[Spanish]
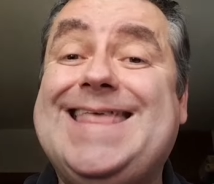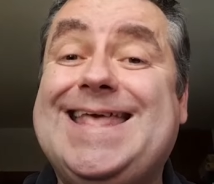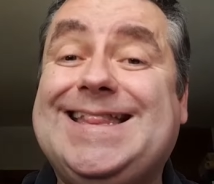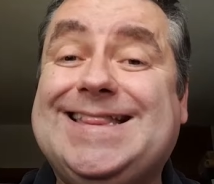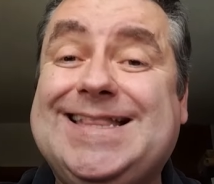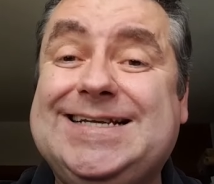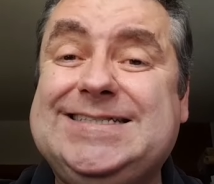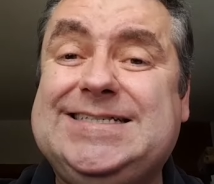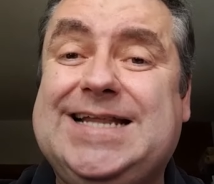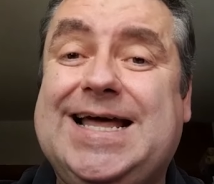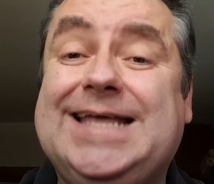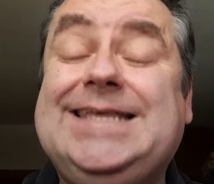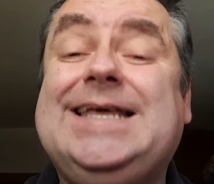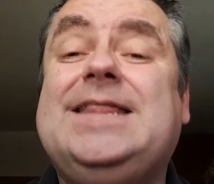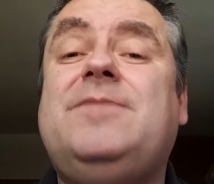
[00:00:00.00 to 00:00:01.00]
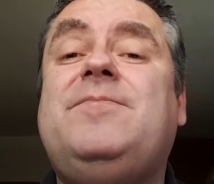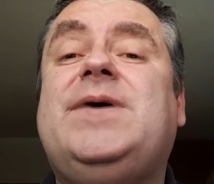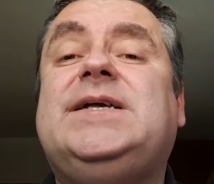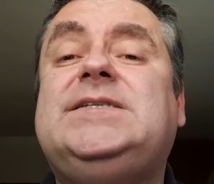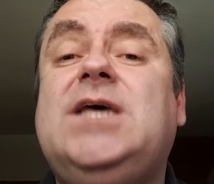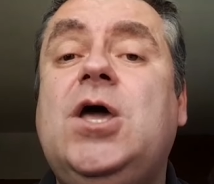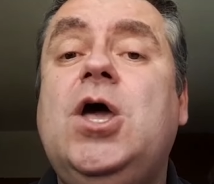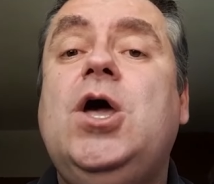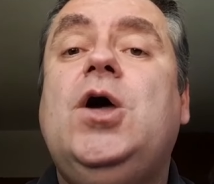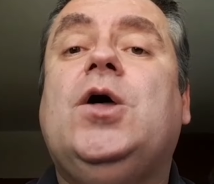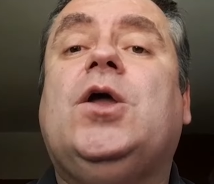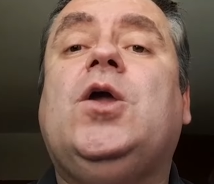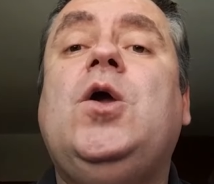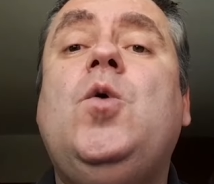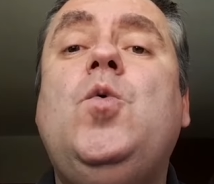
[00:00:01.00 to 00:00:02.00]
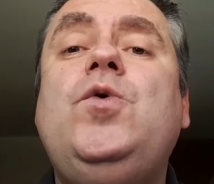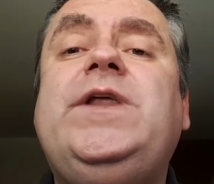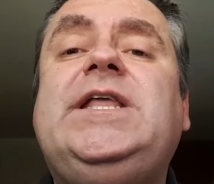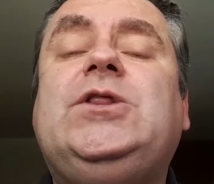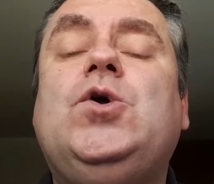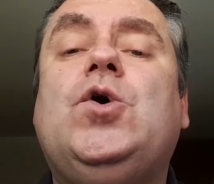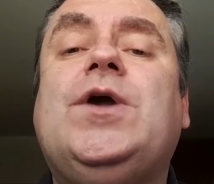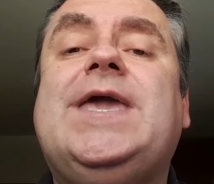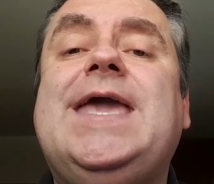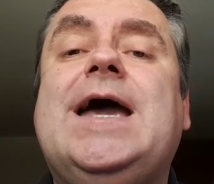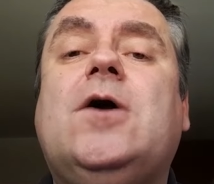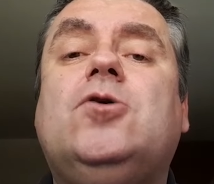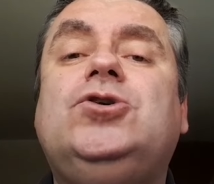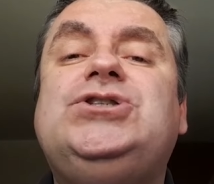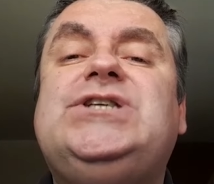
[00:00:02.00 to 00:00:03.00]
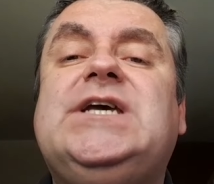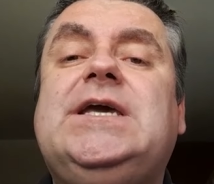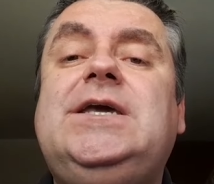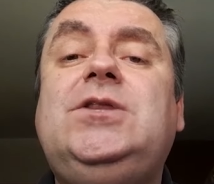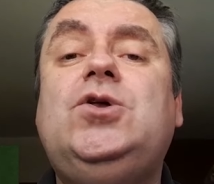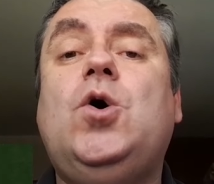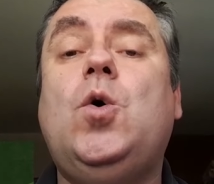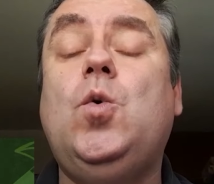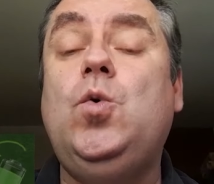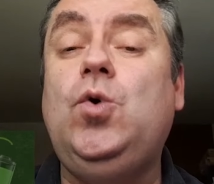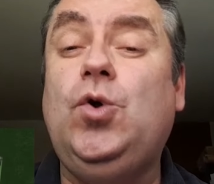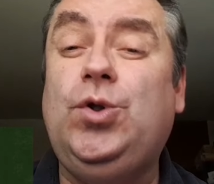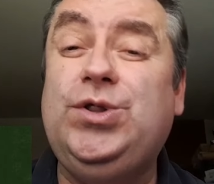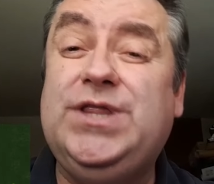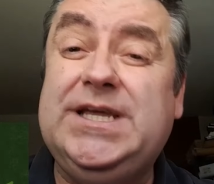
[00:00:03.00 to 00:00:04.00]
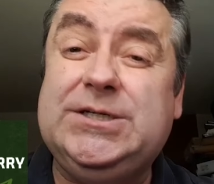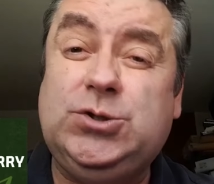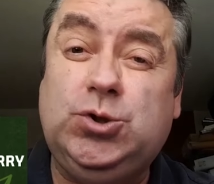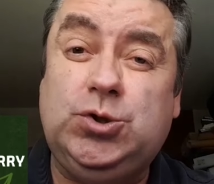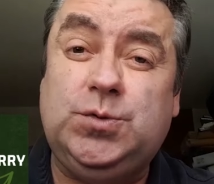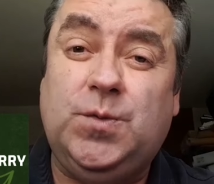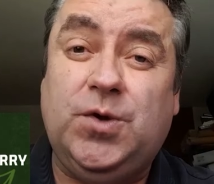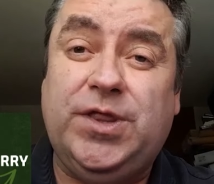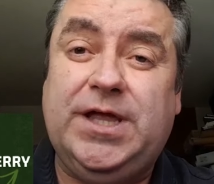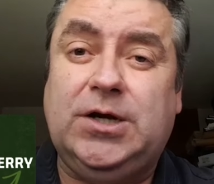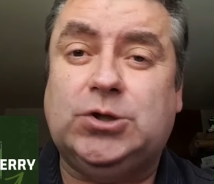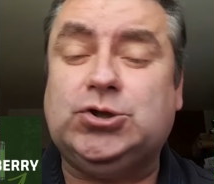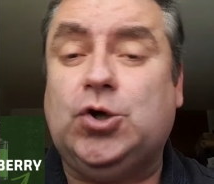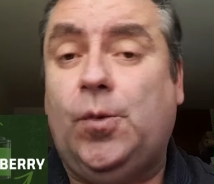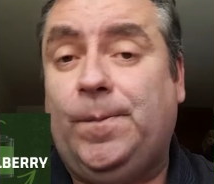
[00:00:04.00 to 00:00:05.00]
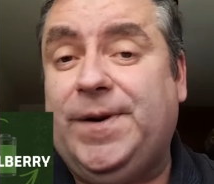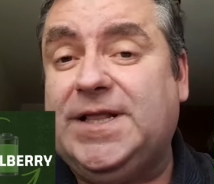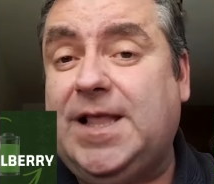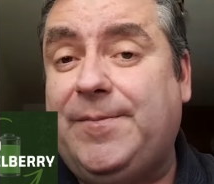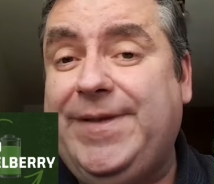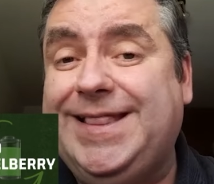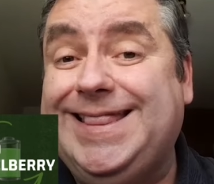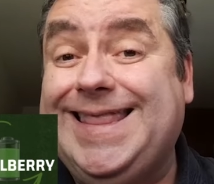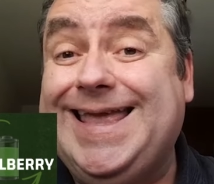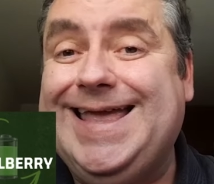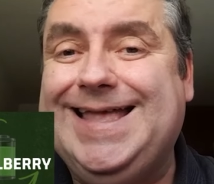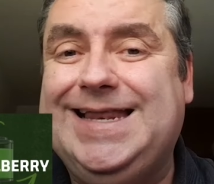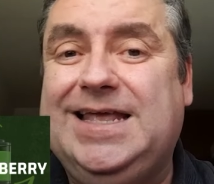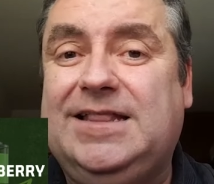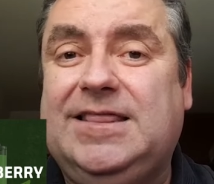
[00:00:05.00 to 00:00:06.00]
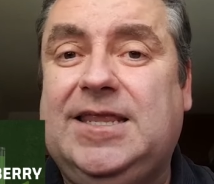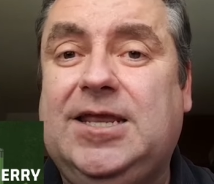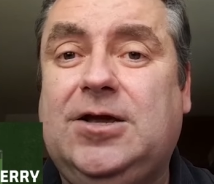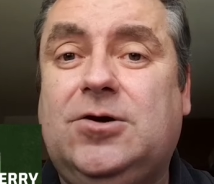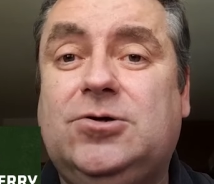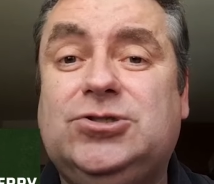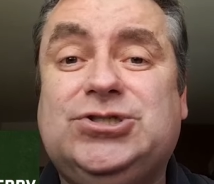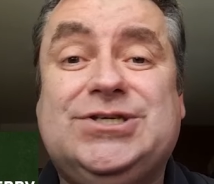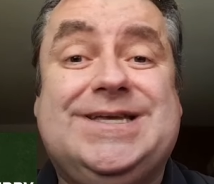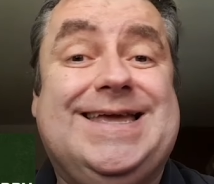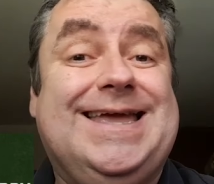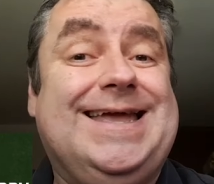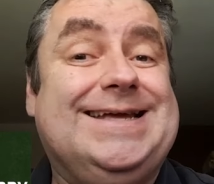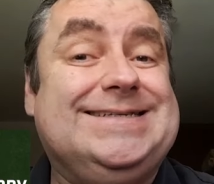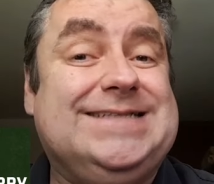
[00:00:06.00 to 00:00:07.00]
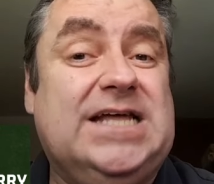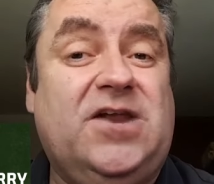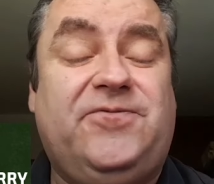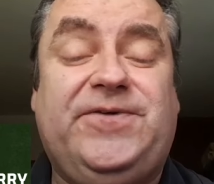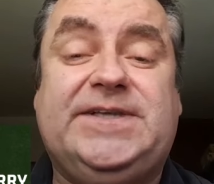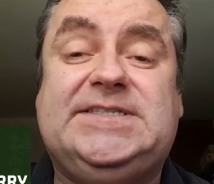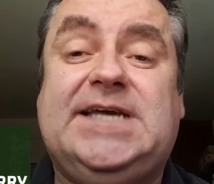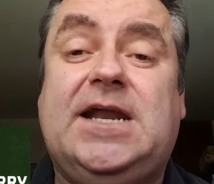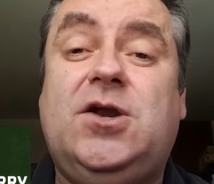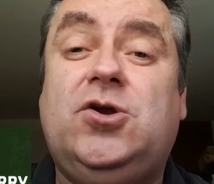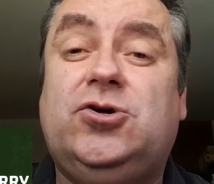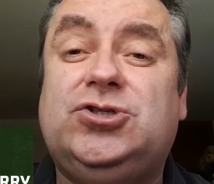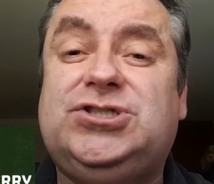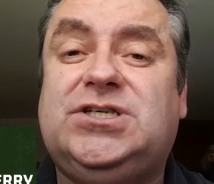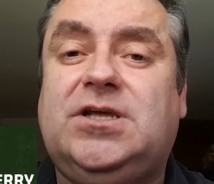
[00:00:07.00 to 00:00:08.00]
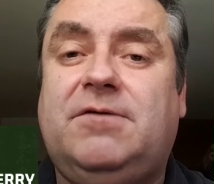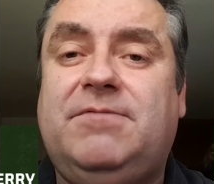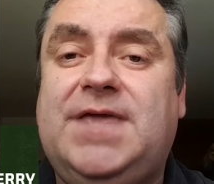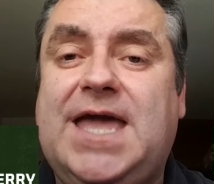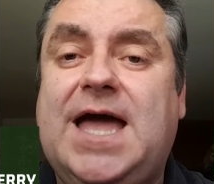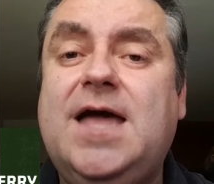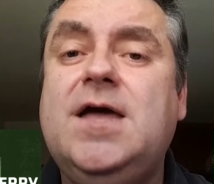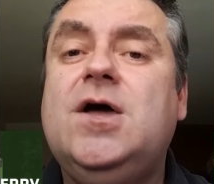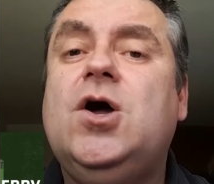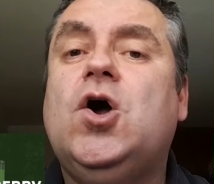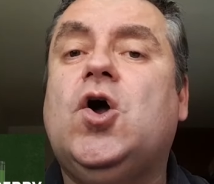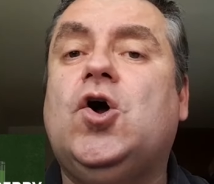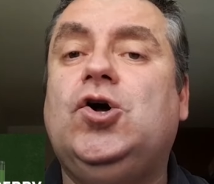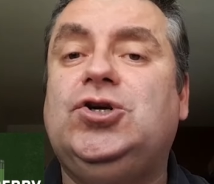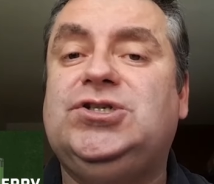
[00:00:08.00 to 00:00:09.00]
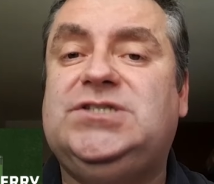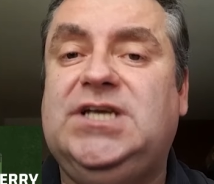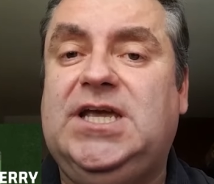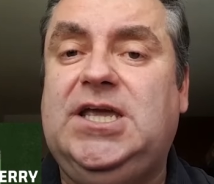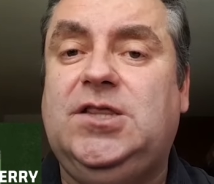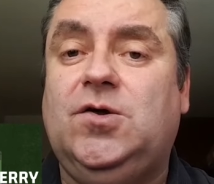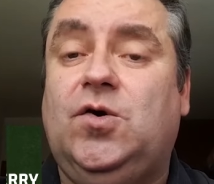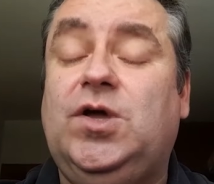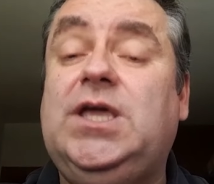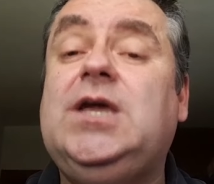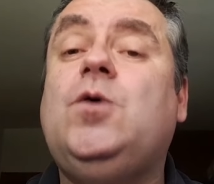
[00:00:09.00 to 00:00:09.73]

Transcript: de Tesla y además un hito que ha conseguido uno de sus modelos completamente eléctricos que hasta la fecha no se había conseguido.